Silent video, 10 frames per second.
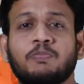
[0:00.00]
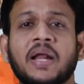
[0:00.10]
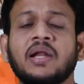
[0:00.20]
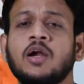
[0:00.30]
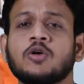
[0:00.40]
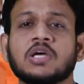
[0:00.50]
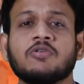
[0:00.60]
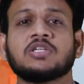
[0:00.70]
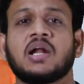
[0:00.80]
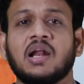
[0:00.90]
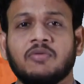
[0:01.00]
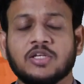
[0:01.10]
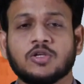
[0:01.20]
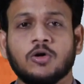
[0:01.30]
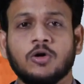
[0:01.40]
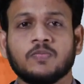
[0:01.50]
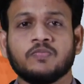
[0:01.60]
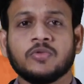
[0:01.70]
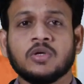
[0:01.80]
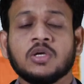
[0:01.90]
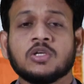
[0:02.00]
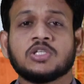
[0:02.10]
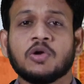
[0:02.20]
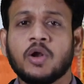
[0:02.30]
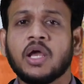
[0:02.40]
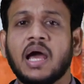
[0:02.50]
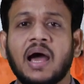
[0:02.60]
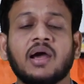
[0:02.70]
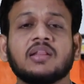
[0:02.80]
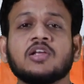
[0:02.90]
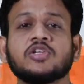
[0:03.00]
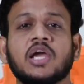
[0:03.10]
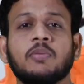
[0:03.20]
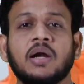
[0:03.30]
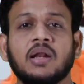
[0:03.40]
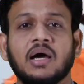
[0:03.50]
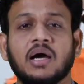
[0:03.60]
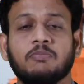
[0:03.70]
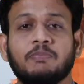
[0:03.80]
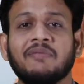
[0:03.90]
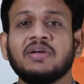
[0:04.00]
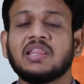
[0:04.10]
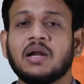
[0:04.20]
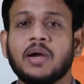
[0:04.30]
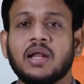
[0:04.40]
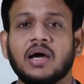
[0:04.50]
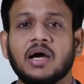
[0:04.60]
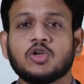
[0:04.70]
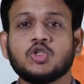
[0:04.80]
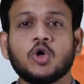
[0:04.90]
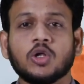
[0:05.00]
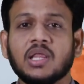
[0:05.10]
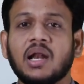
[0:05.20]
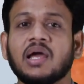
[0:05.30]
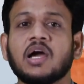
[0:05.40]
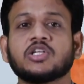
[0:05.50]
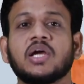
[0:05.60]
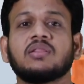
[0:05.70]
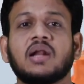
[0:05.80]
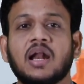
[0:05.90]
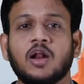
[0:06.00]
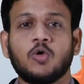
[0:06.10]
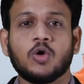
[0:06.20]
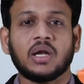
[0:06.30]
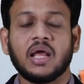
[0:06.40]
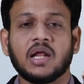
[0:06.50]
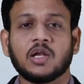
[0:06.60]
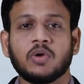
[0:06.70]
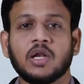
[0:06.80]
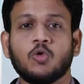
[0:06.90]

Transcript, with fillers: పన్నెండు సంవత్సరాల వయసులో శివునికి అంకితం చేయబడిన పవిత్రమైన జ్యోతిర్లింగ క్షేత్రాలలో ఒకటైనటువంటి